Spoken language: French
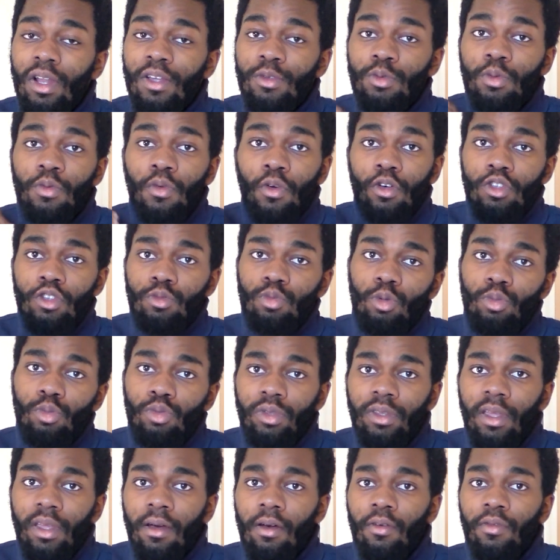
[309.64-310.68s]
la souffrance pour plus
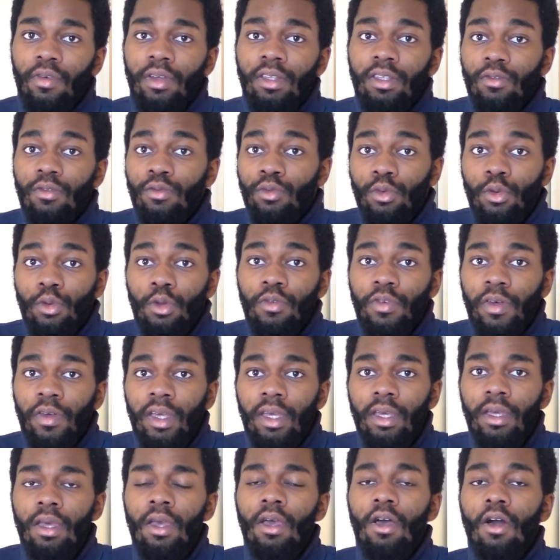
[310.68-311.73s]
tard en fait. Vous le
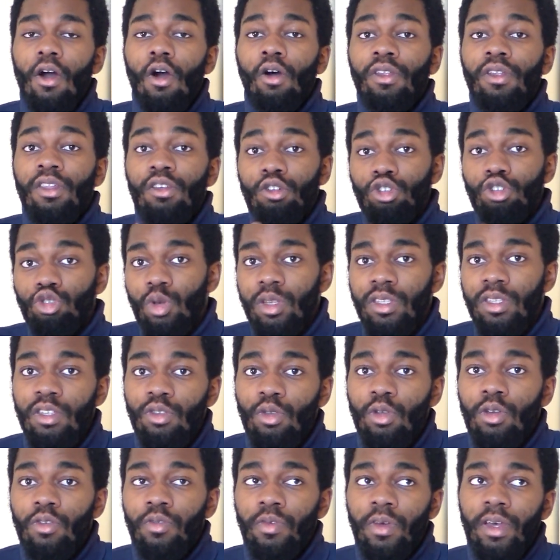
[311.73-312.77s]
ferez en ayant choisi
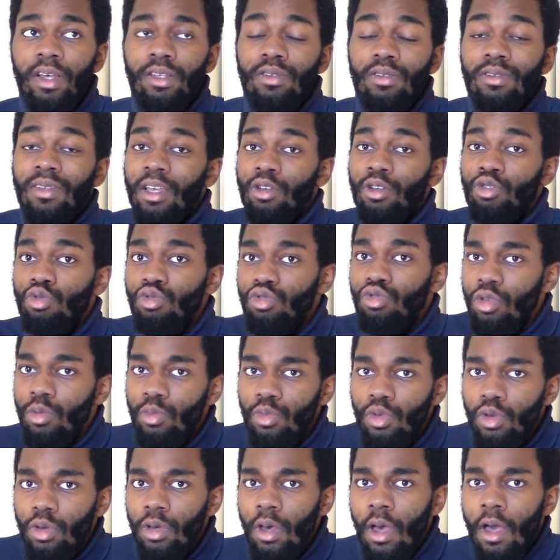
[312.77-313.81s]
de le faire, ce sera juste
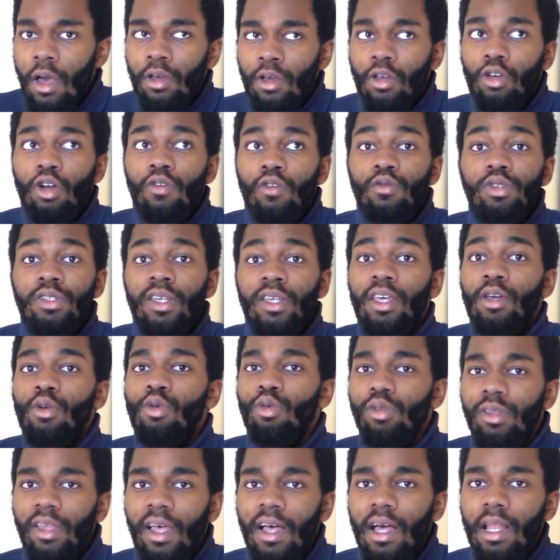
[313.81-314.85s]
mieux que quand vous serez
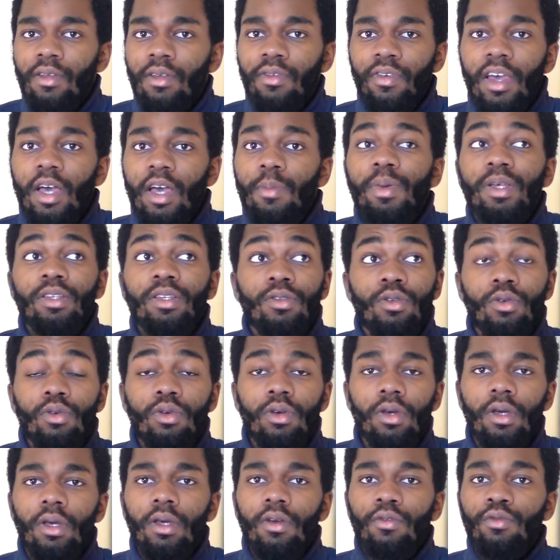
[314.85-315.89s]
contraint à le faire parce
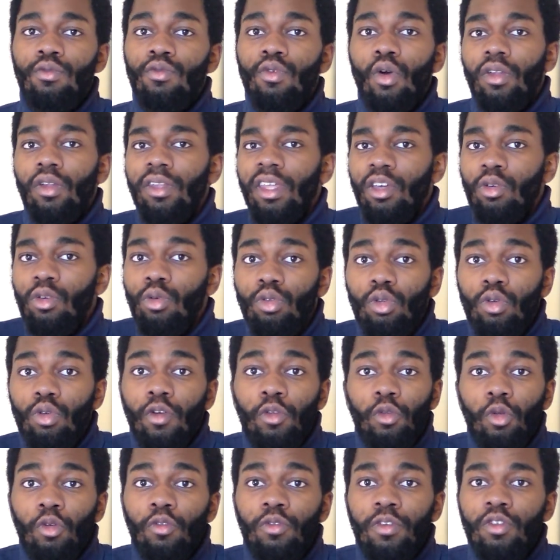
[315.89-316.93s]
que vous vous rendrez compte que
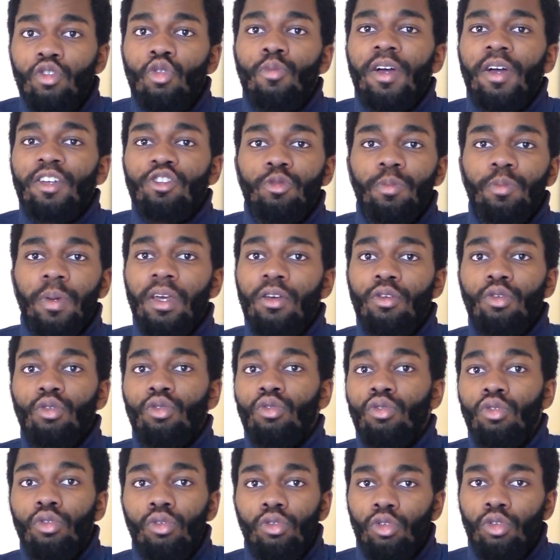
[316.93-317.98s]
votre vie ne marche pas,
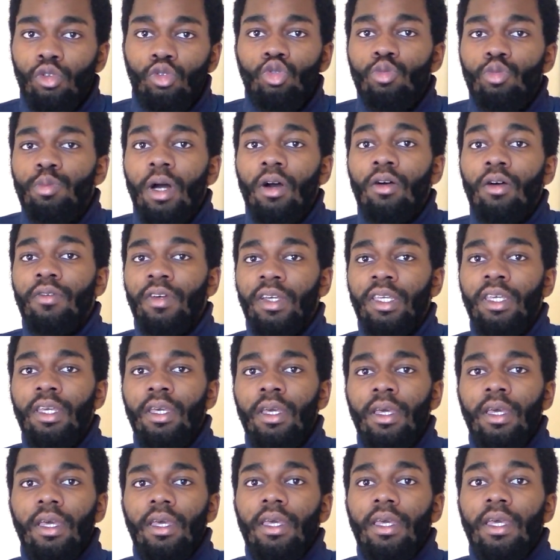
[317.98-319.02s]
que, tout part en vrille
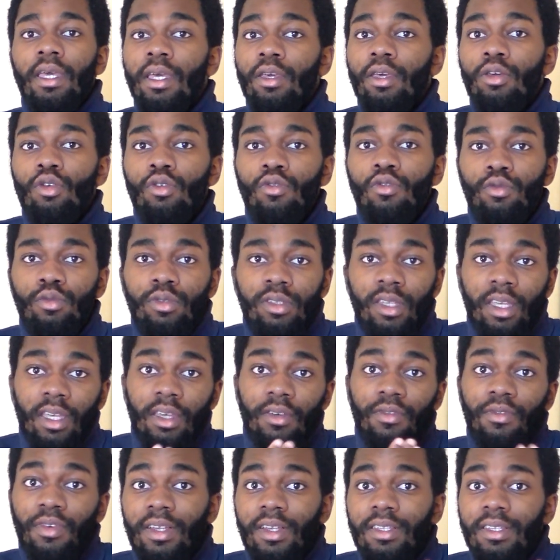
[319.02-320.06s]
et que vous serez
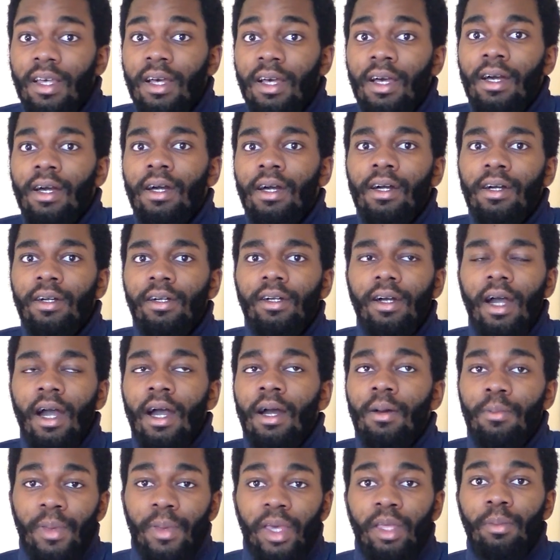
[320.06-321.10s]
face à,
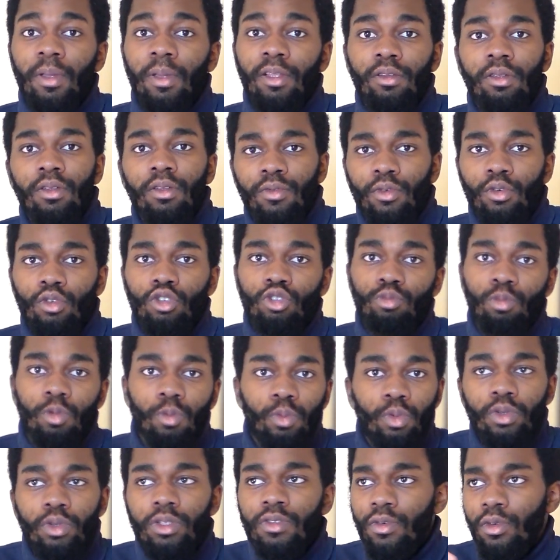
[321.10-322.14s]
à merde, maintenant il faut que je me
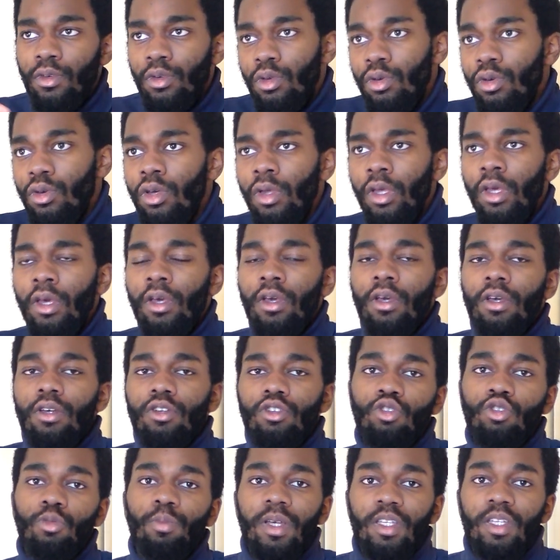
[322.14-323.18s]
pose, il faut que
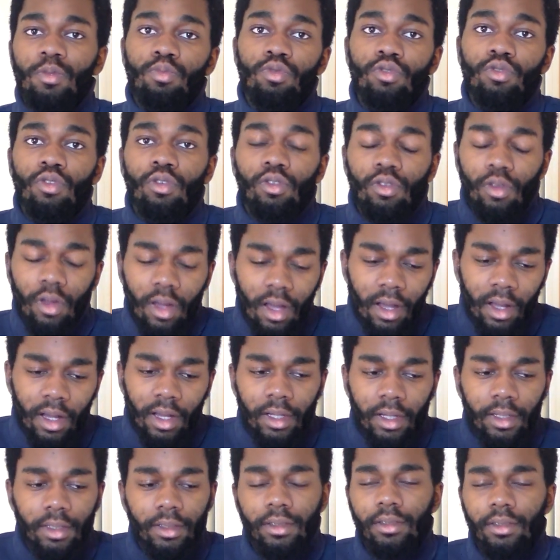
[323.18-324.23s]
je passe plus de temps
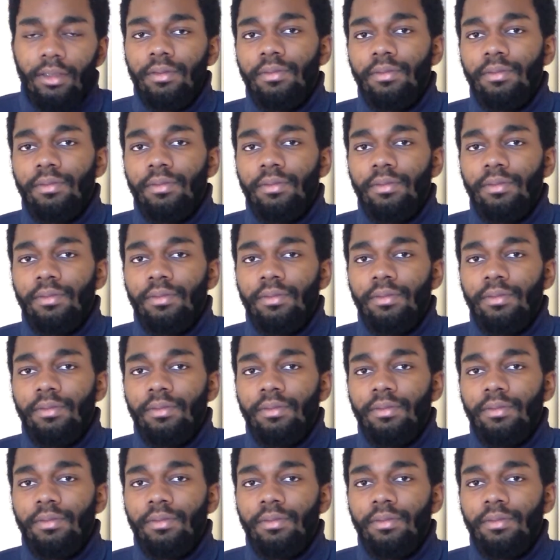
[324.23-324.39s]
à,